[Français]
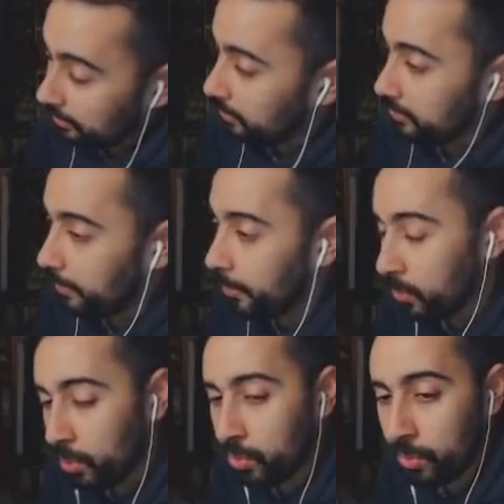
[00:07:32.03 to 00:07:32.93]
Ça
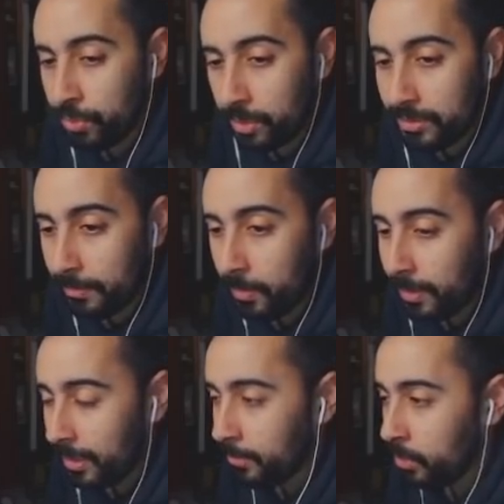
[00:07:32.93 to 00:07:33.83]
prend une autre tournure, ça prend
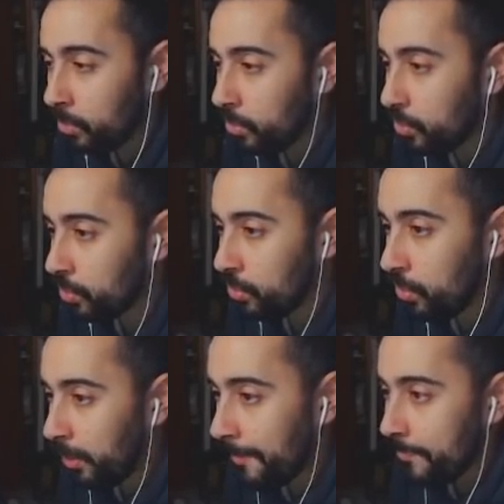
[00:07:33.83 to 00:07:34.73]
clairement une autre
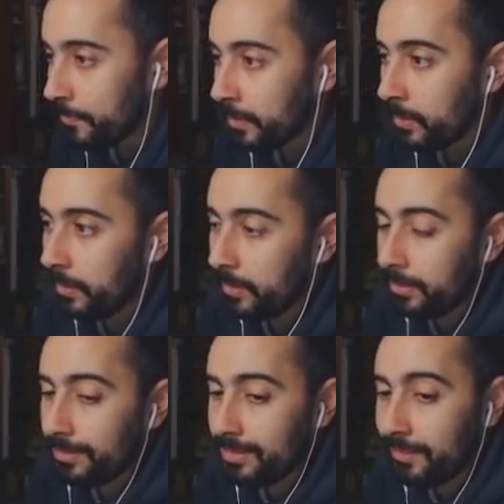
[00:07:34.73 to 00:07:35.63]
tournure.
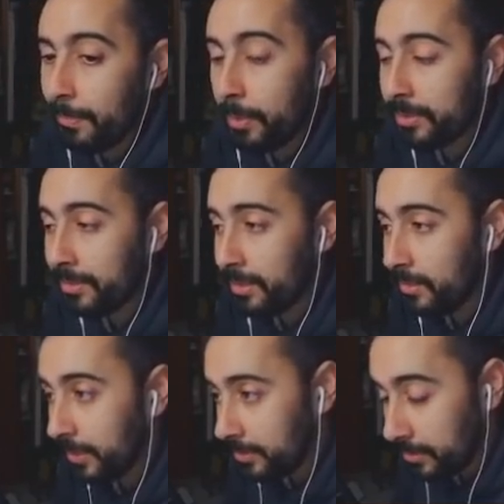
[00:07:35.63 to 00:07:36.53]
Euh, ça va apporter de la
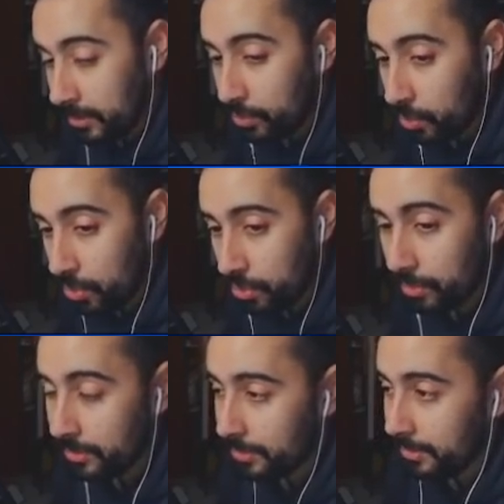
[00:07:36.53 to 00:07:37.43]
diversité sur le
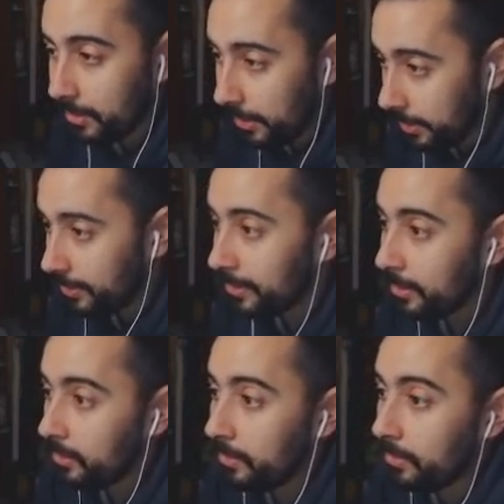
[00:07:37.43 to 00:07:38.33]
jeu, ça c'est clair.
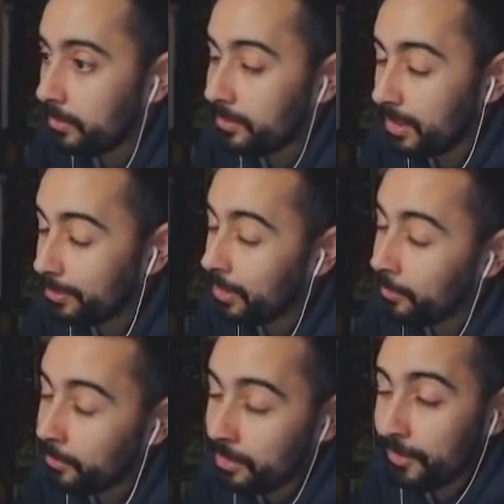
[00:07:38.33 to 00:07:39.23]
Euh, c'est vrai que pendant un
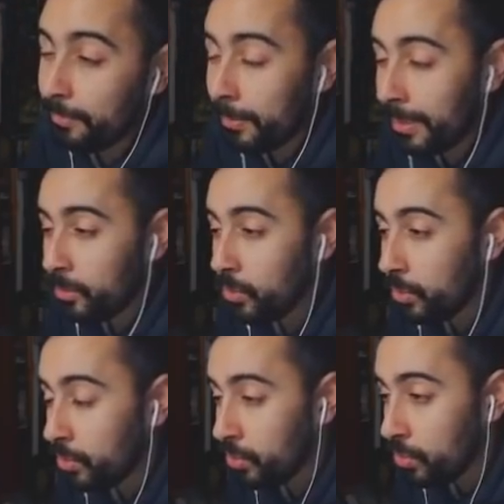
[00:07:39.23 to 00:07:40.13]
moment on avait pas mal
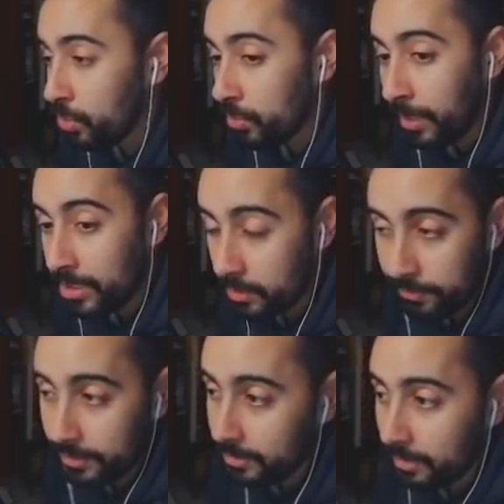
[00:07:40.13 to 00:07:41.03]
de, matchs en
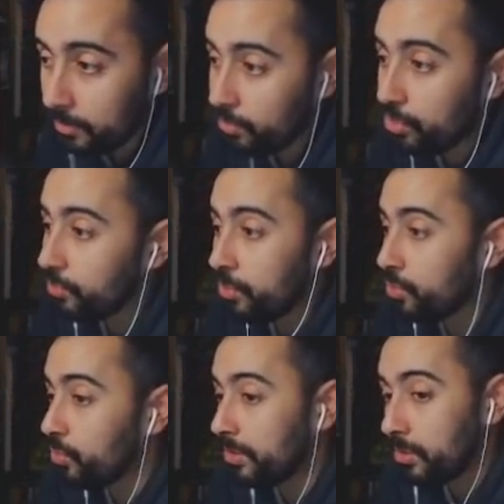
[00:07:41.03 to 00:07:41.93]
fait, hein, tu, vois,
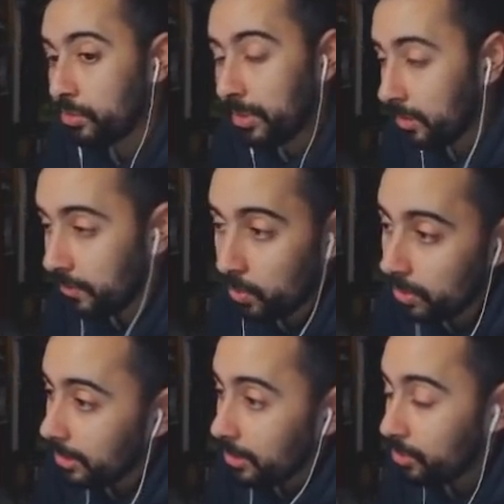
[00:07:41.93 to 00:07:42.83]
tu croisais que des
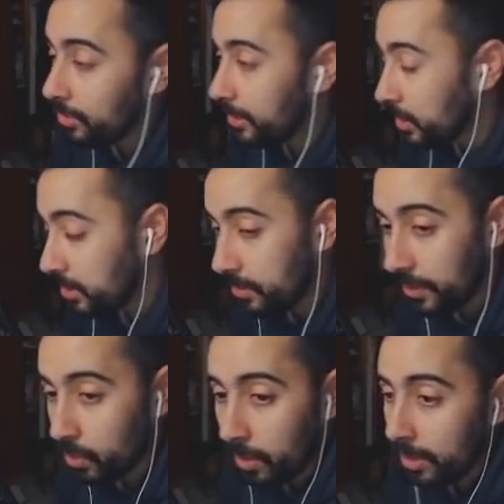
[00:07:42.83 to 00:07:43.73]
Rivaul que des
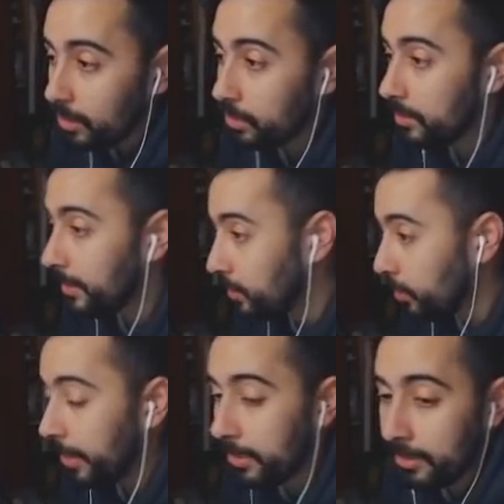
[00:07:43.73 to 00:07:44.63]
v 3 que des Tiger
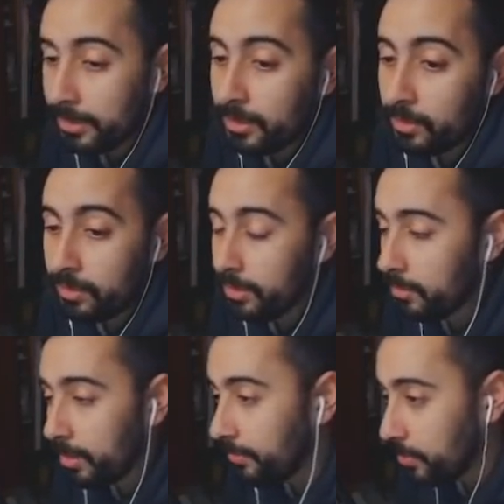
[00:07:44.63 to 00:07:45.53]
Bran, que des,
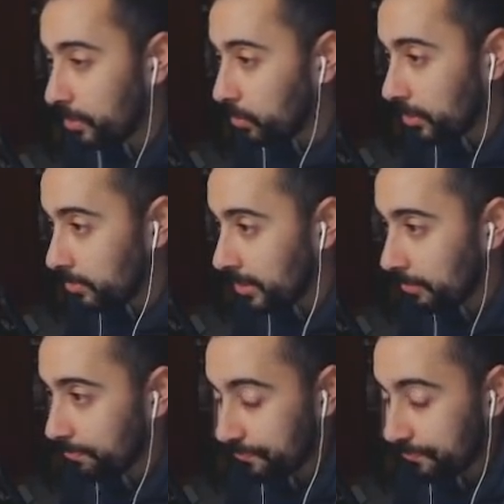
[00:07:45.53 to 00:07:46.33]
bref, que des trucs comme ça.